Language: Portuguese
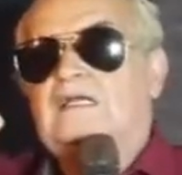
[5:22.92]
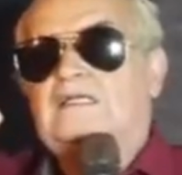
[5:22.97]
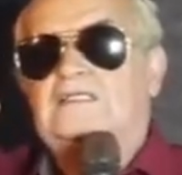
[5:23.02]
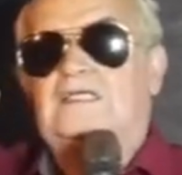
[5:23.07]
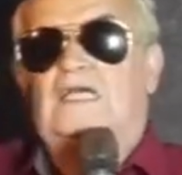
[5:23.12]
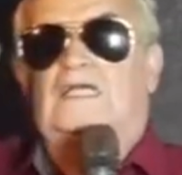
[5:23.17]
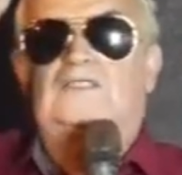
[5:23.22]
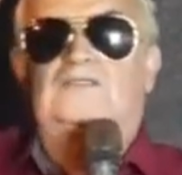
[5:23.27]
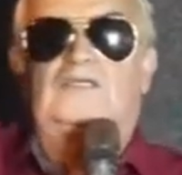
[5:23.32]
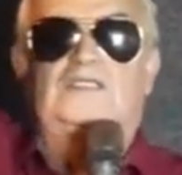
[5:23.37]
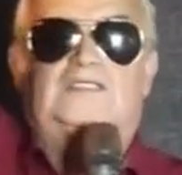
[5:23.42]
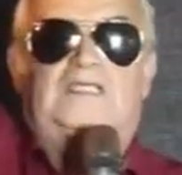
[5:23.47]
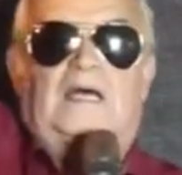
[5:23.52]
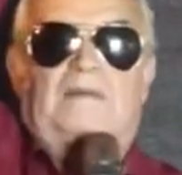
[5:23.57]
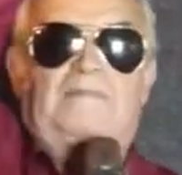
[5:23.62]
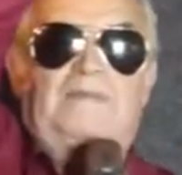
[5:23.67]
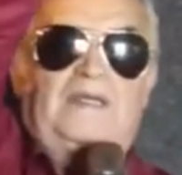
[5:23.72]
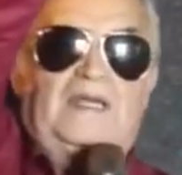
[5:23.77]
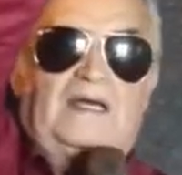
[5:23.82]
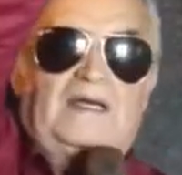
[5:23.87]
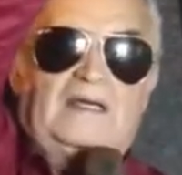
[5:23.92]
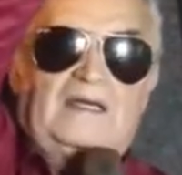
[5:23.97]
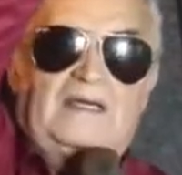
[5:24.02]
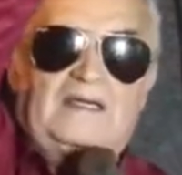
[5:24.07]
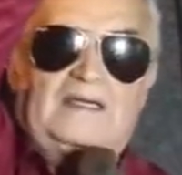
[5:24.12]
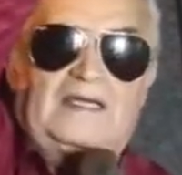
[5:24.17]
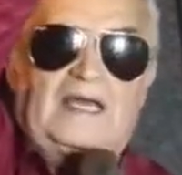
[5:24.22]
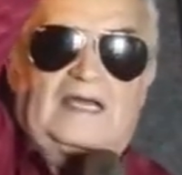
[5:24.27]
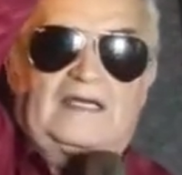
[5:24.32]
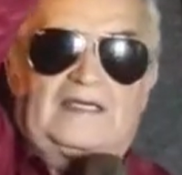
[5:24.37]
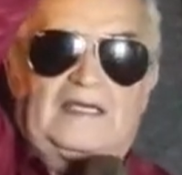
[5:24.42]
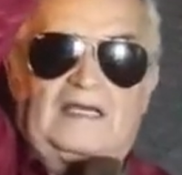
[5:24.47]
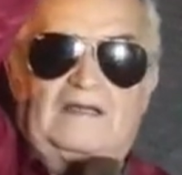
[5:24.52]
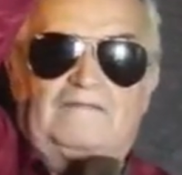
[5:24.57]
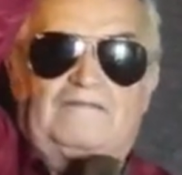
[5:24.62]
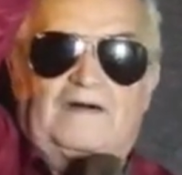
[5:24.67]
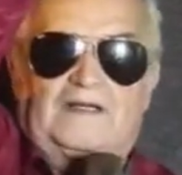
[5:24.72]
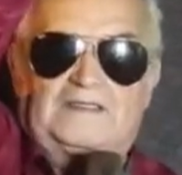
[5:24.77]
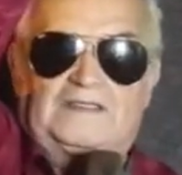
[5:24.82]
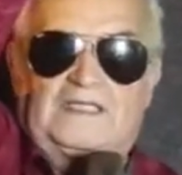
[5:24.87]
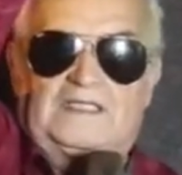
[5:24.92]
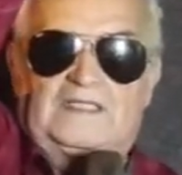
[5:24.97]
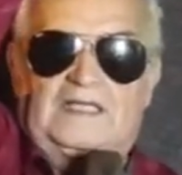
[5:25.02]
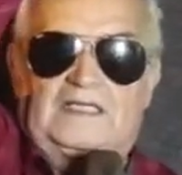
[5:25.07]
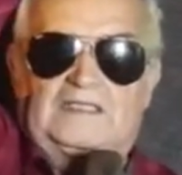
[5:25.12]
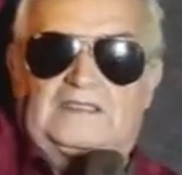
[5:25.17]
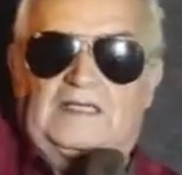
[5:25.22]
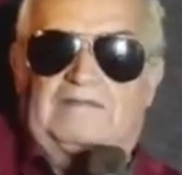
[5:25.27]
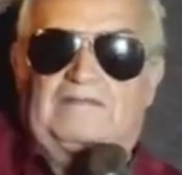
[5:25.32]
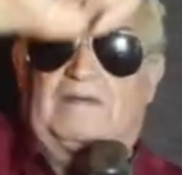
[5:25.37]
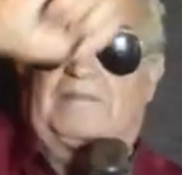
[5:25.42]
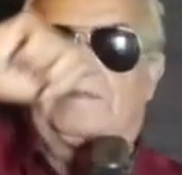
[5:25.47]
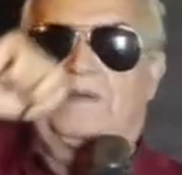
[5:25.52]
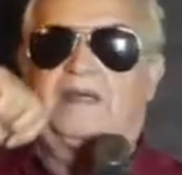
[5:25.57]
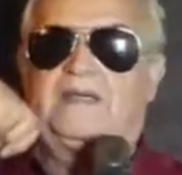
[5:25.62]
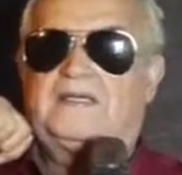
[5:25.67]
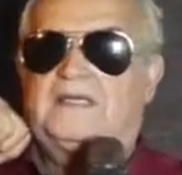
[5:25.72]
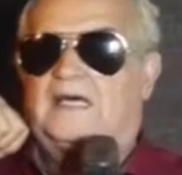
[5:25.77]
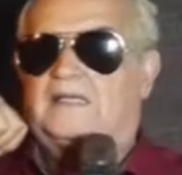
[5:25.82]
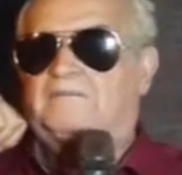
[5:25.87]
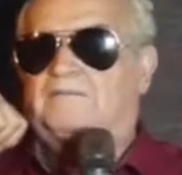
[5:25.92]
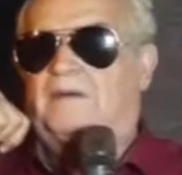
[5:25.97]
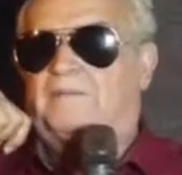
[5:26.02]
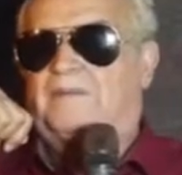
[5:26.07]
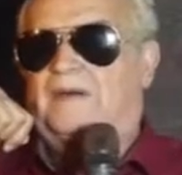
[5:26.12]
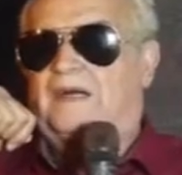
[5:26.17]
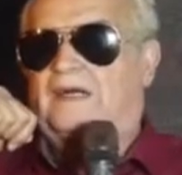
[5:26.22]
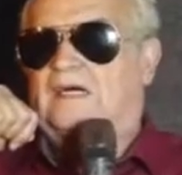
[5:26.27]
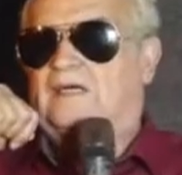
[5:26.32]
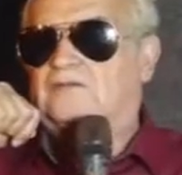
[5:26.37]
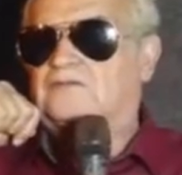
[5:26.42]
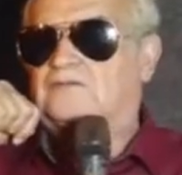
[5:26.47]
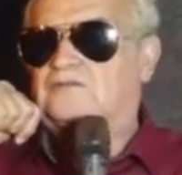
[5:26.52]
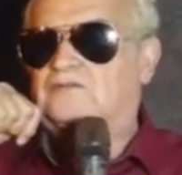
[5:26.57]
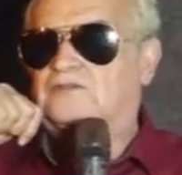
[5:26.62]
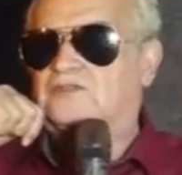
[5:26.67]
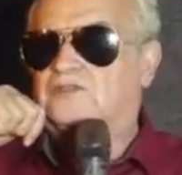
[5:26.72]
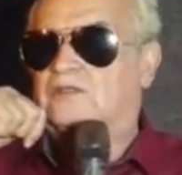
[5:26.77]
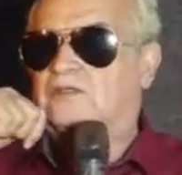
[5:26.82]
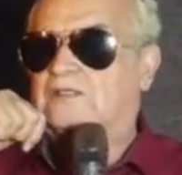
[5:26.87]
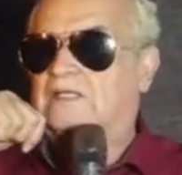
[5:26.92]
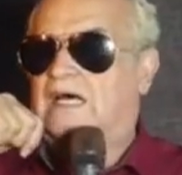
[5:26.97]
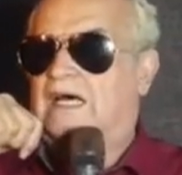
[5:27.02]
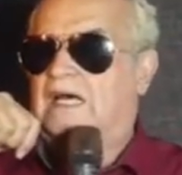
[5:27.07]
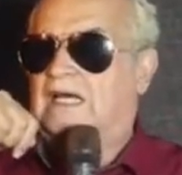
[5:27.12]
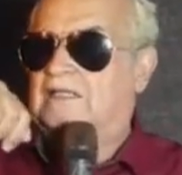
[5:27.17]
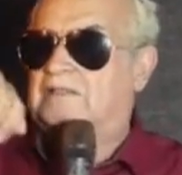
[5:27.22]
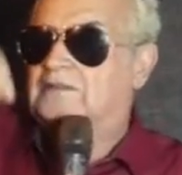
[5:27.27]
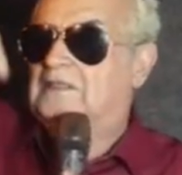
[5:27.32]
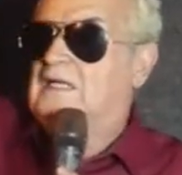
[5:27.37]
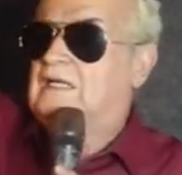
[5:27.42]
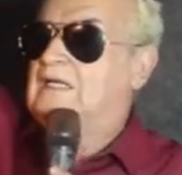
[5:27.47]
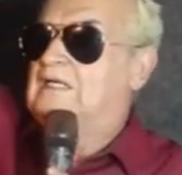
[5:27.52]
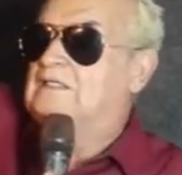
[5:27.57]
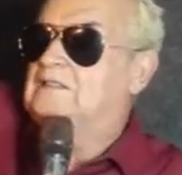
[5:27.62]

Jesus sabia que aquele fazendeiro estava aperreado para pagar os funcionários.